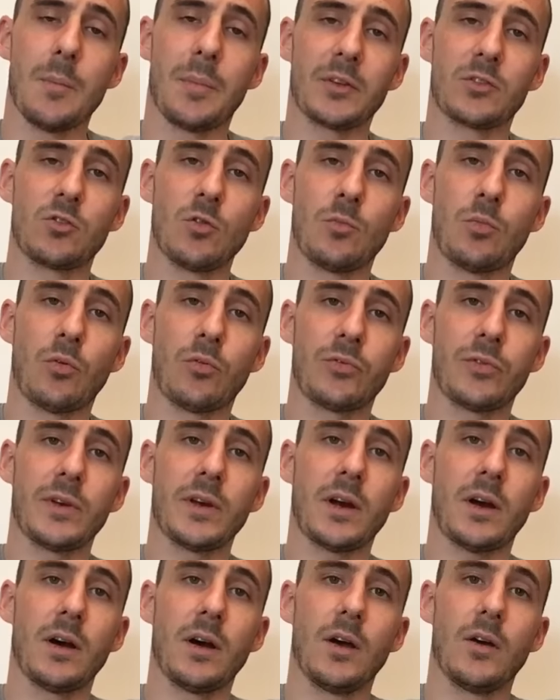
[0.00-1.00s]
Parce que pour
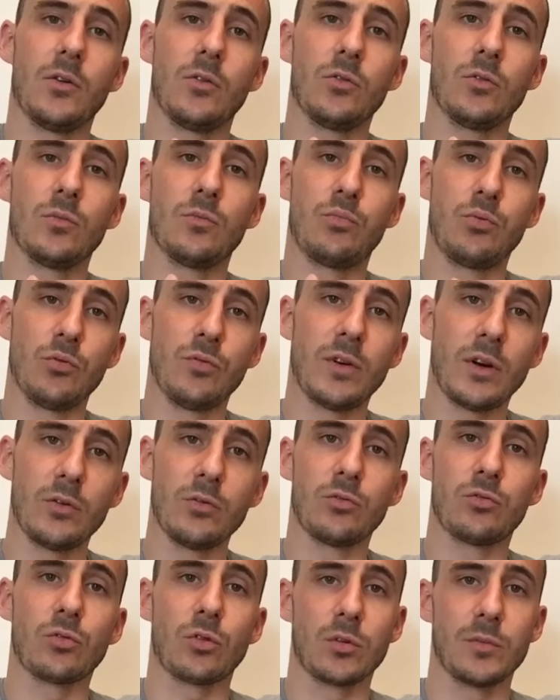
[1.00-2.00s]
faire une
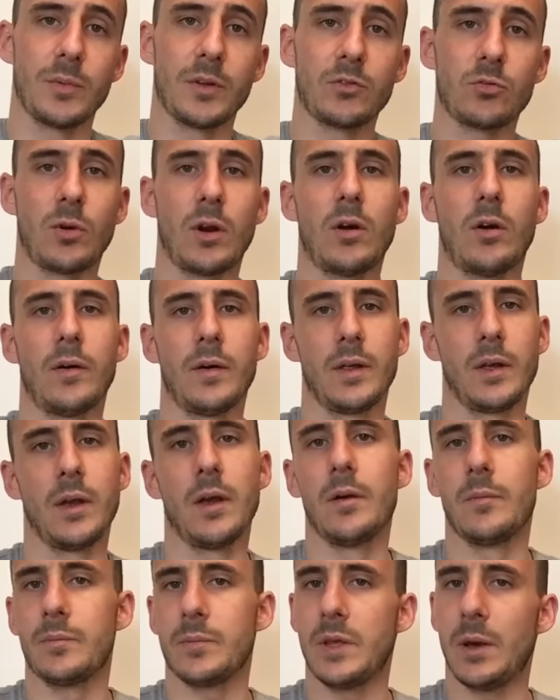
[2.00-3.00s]
plus-value sur une maison, alors
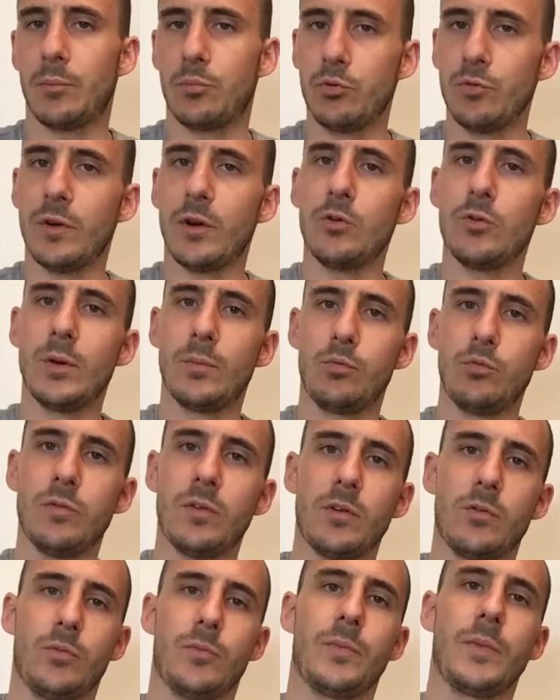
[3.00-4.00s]
il y a plus-value et
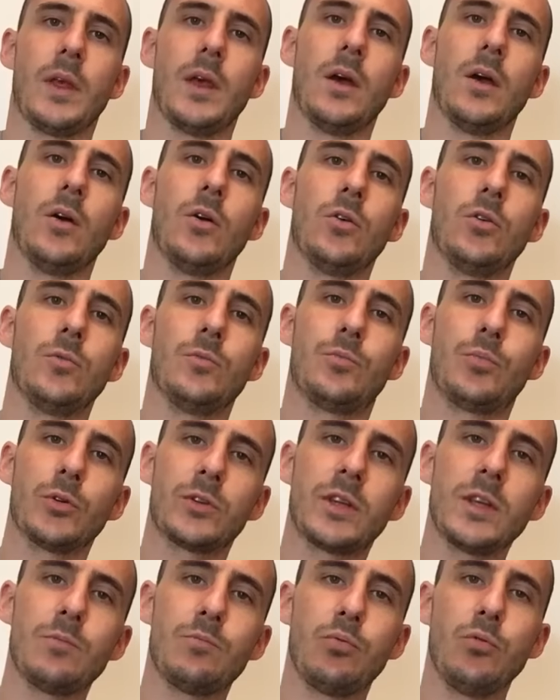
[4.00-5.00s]
plus-value. Une
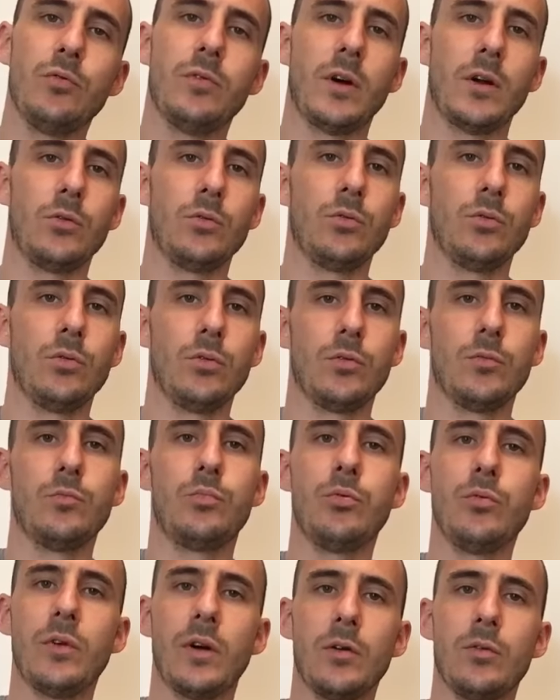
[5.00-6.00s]
petite plus-value, une
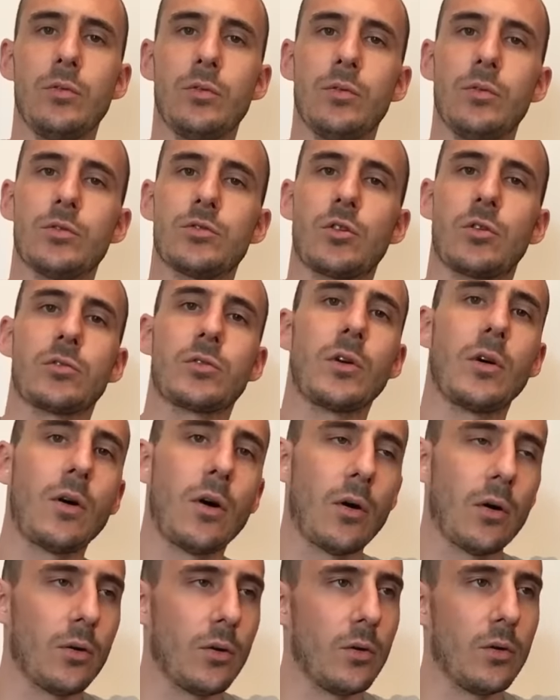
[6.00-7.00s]
plus-value
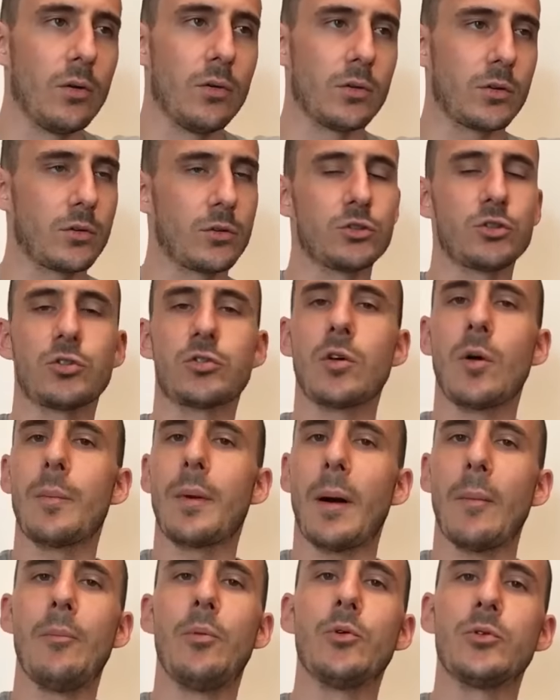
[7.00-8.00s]
euh, que j'entends
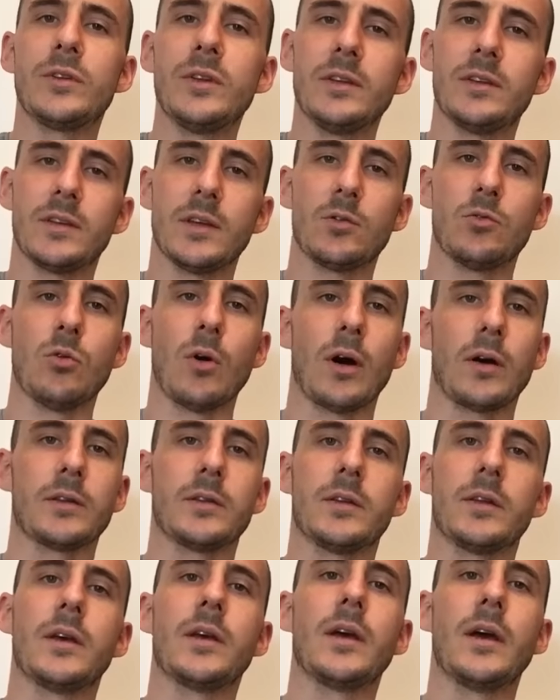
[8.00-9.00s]
par petite, c'est quoi
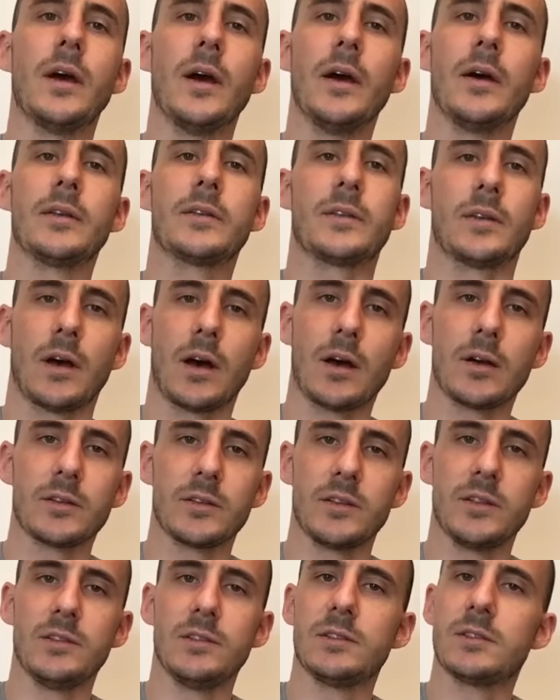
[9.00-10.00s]
C'est 5,
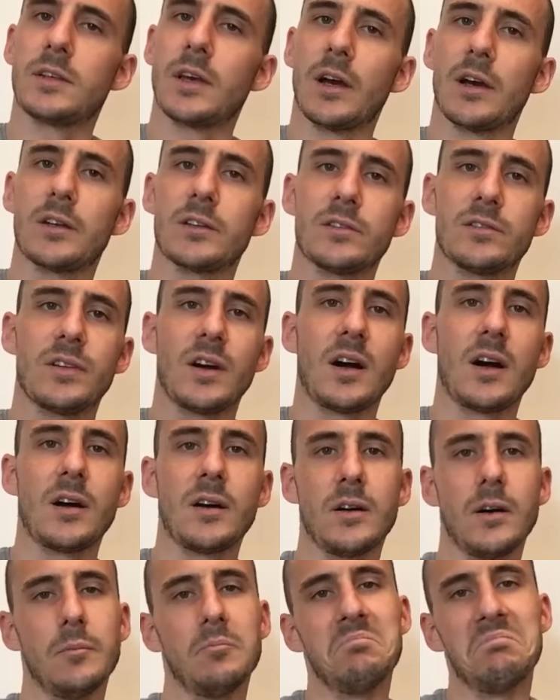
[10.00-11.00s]
10, 15, 20,